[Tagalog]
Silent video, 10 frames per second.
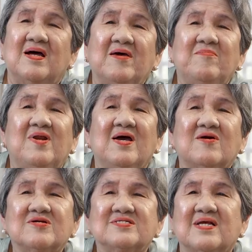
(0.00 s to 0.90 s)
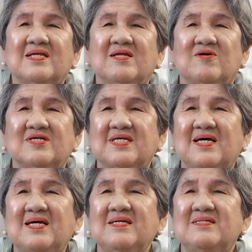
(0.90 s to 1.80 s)
I'm Milagros
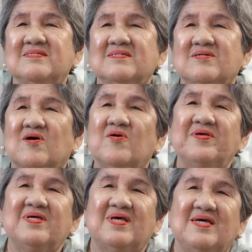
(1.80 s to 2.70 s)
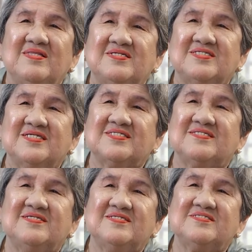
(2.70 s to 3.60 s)
Reliosa, going
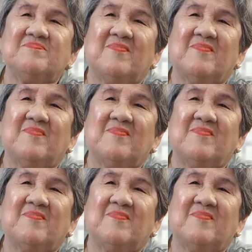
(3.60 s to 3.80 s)
86 this